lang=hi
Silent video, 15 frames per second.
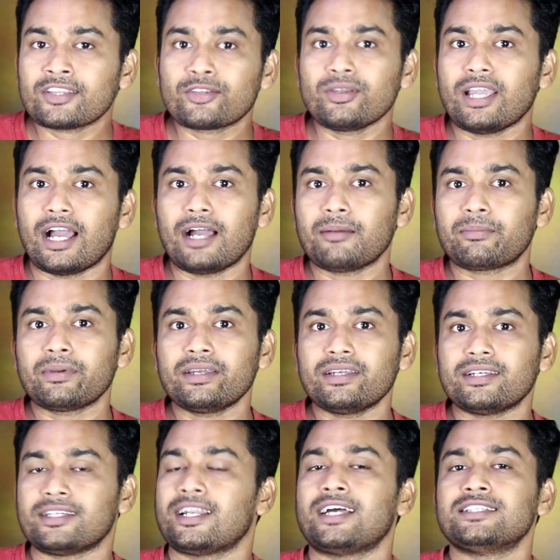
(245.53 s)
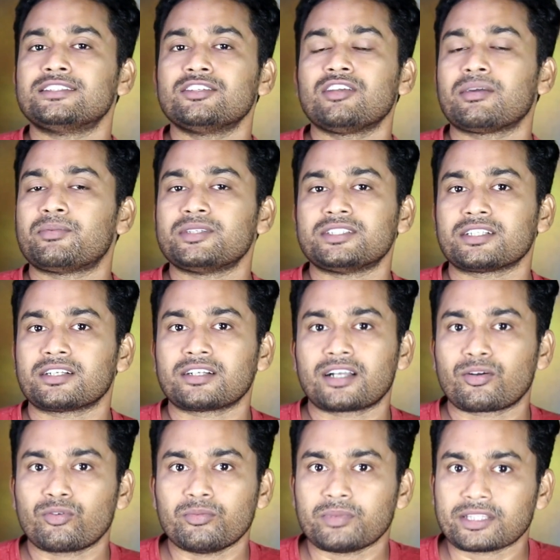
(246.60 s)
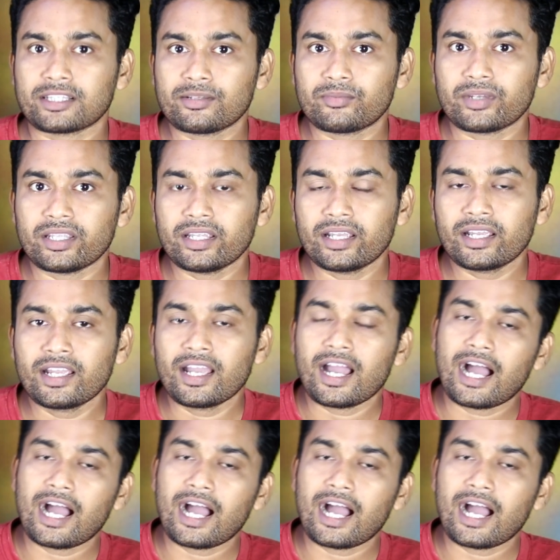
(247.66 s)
तो यहाँ पे राज्य या फिर जगह का कोई मतलब नहीं है